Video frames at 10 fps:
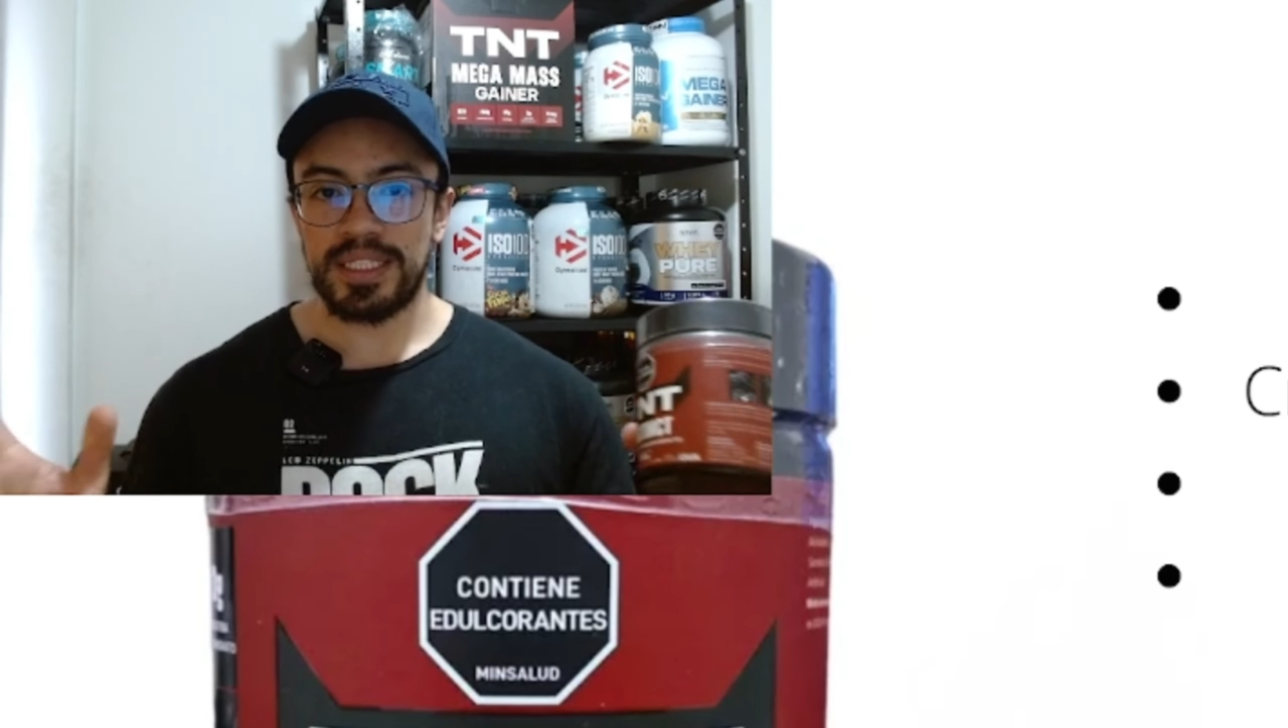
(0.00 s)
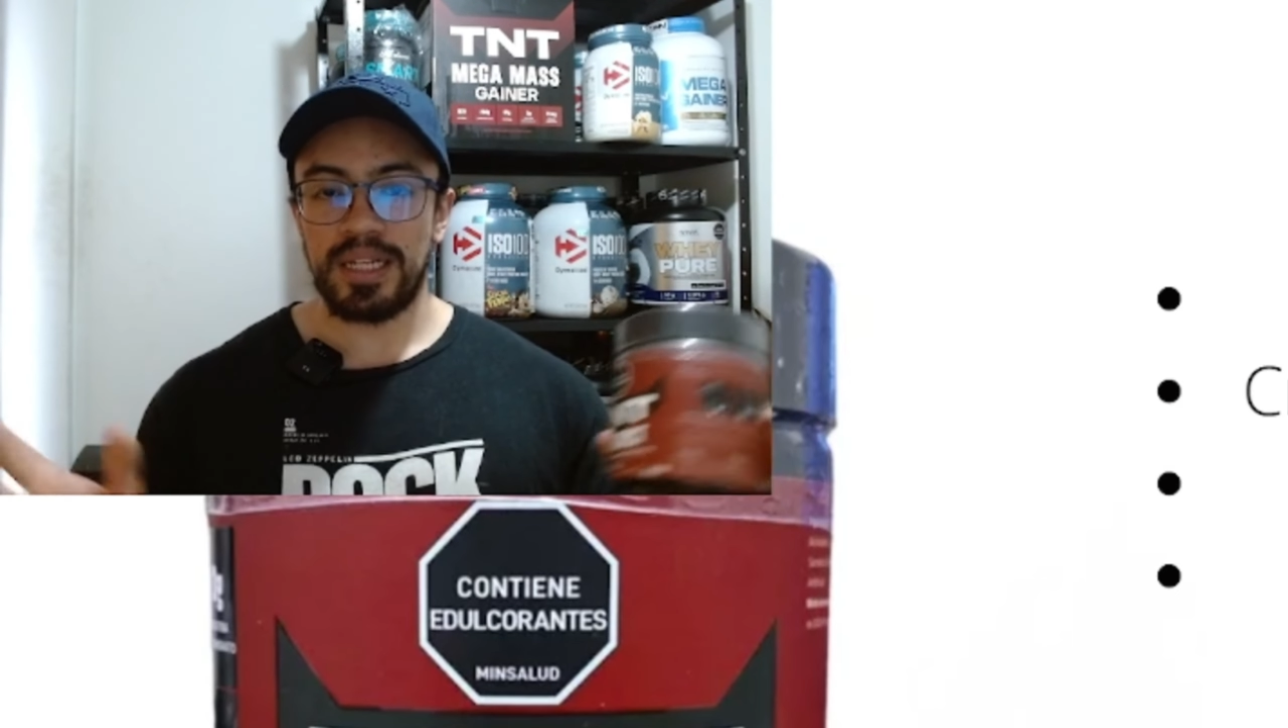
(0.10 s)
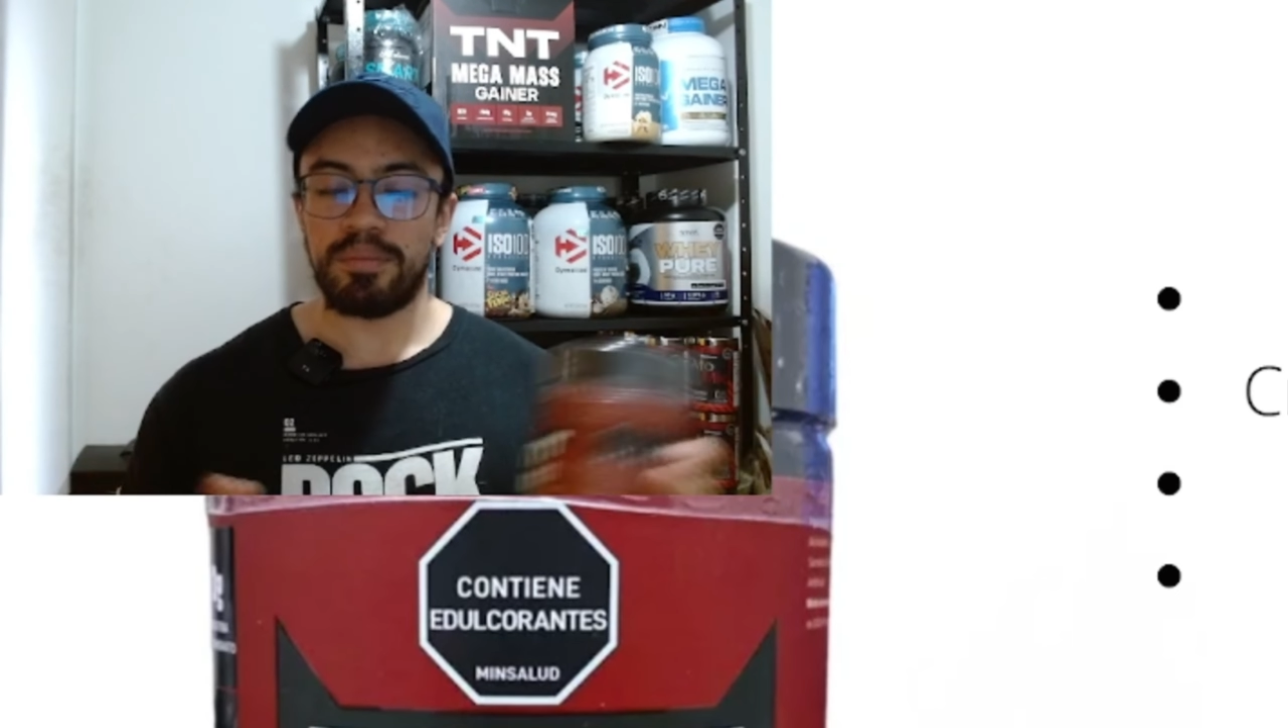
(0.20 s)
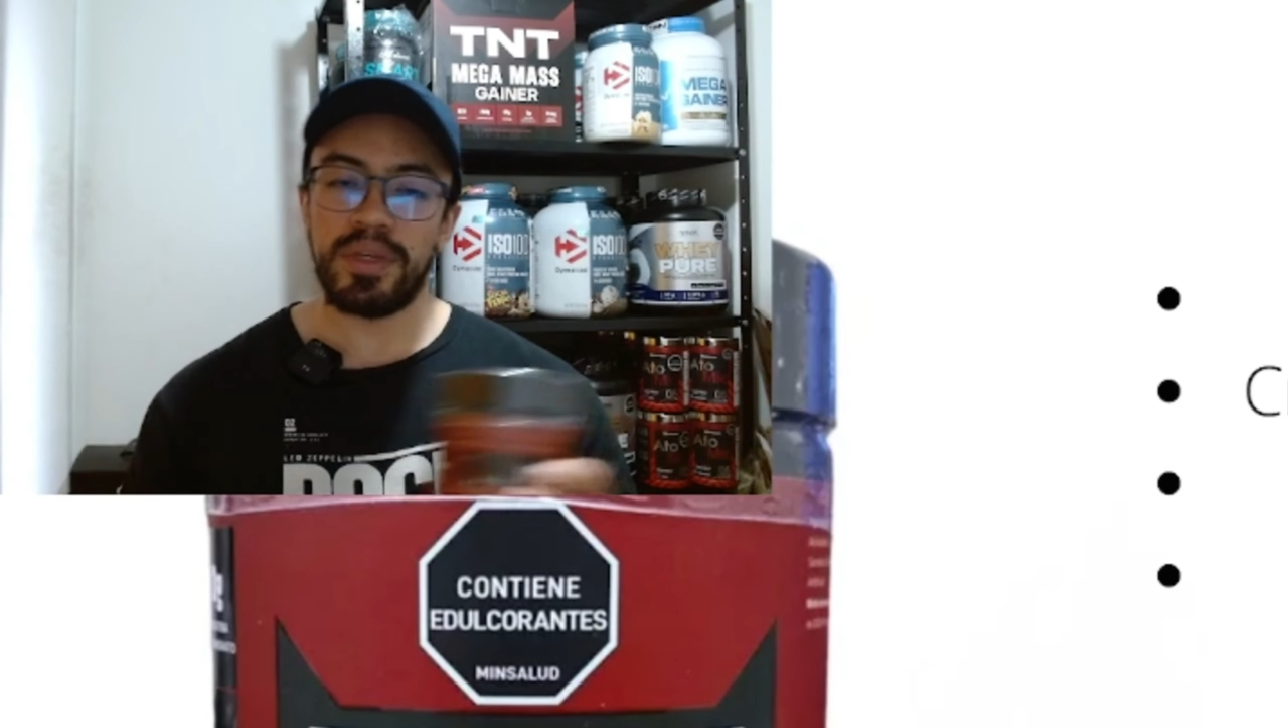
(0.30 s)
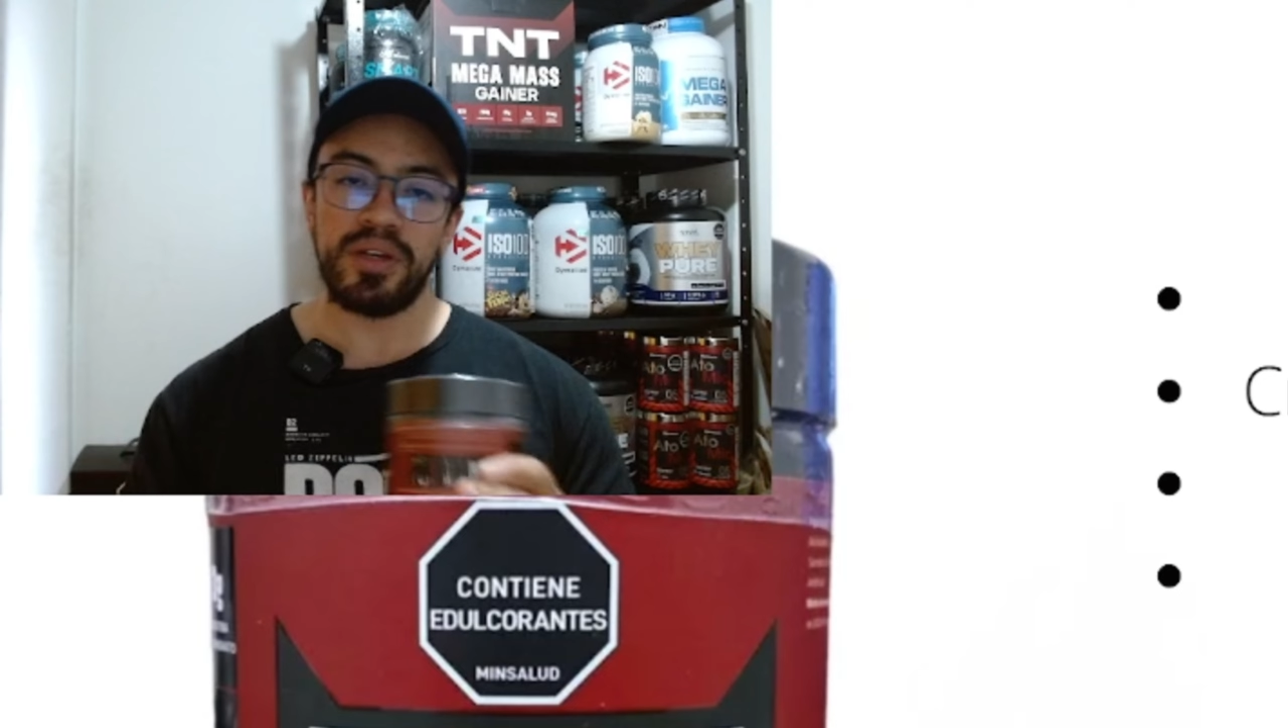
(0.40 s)
el
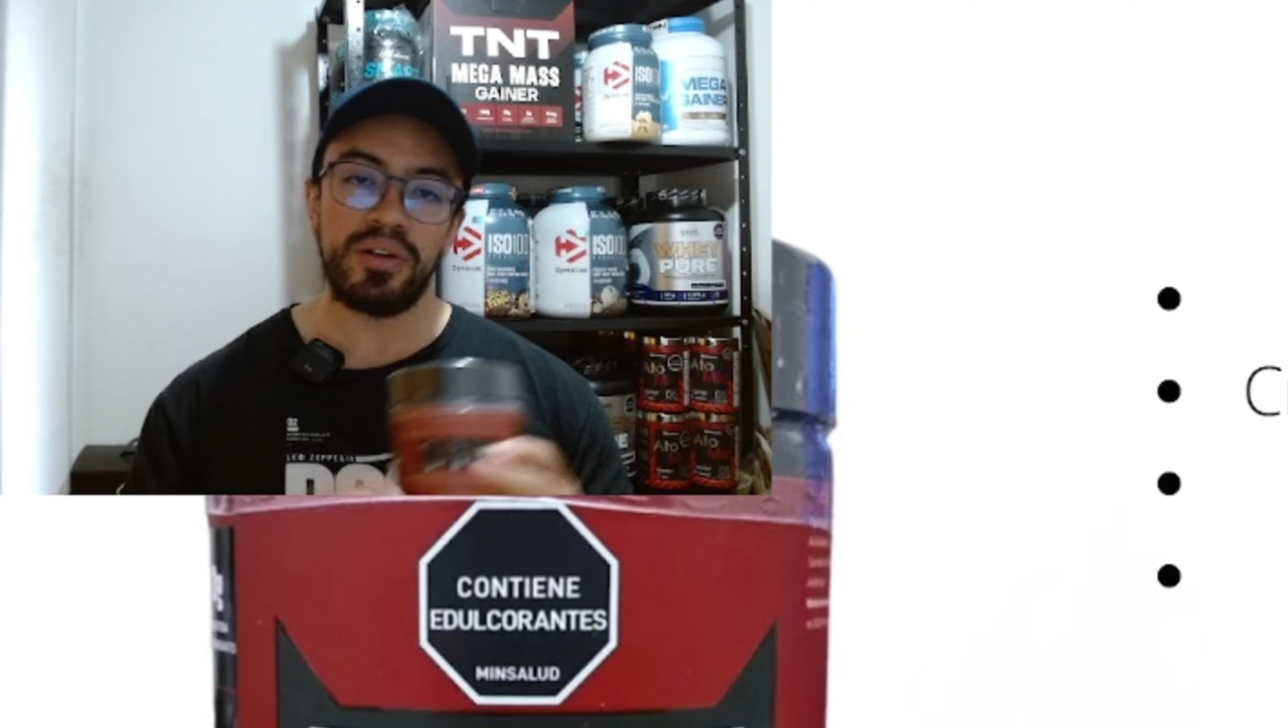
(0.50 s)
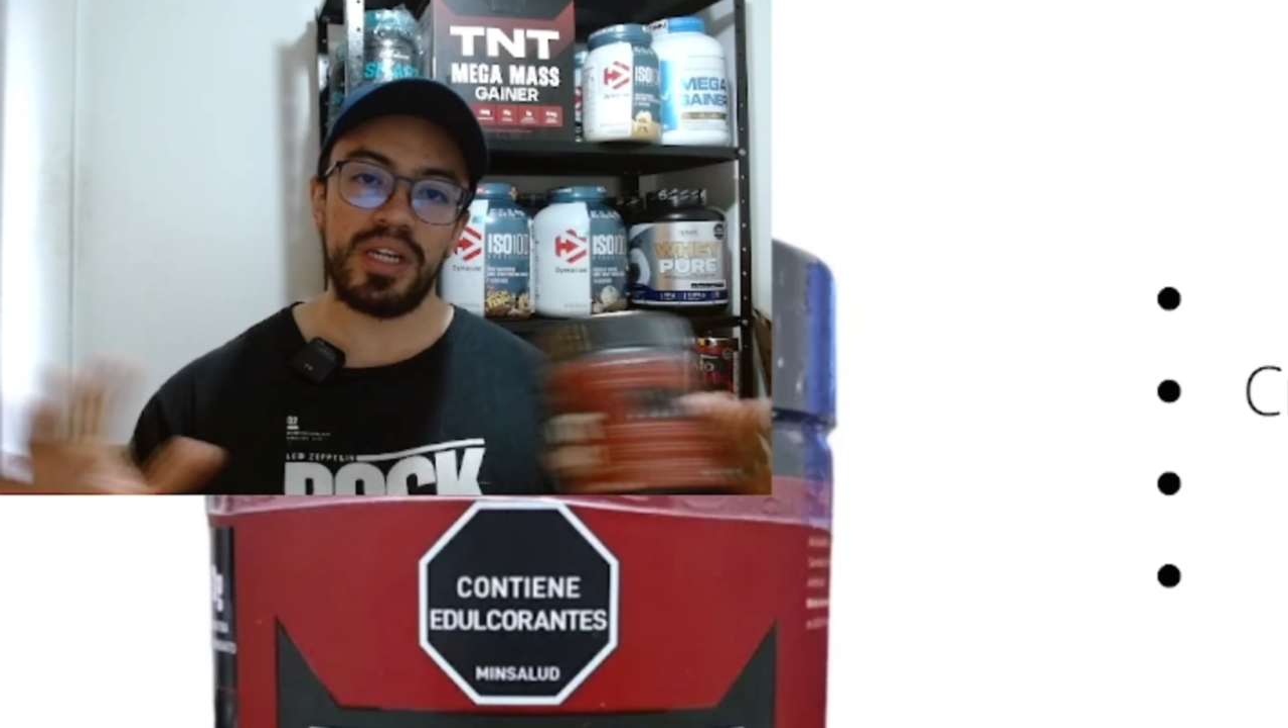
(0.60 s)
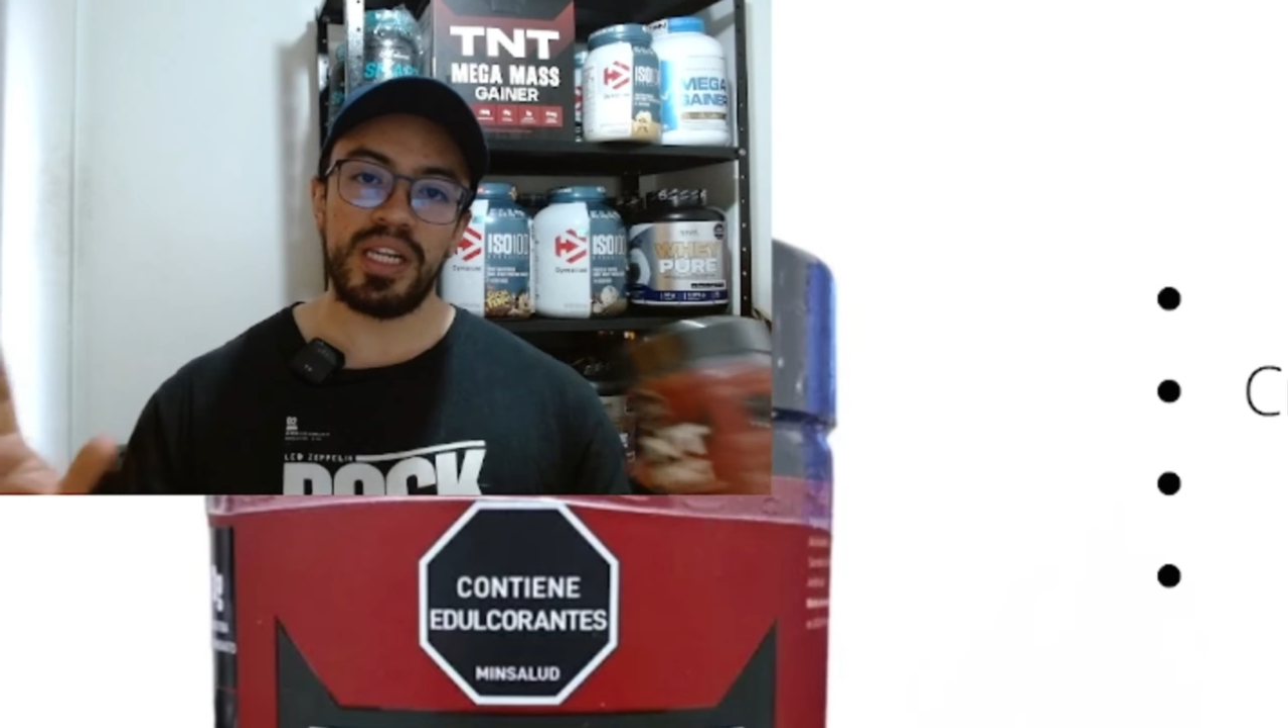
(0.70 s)
envío y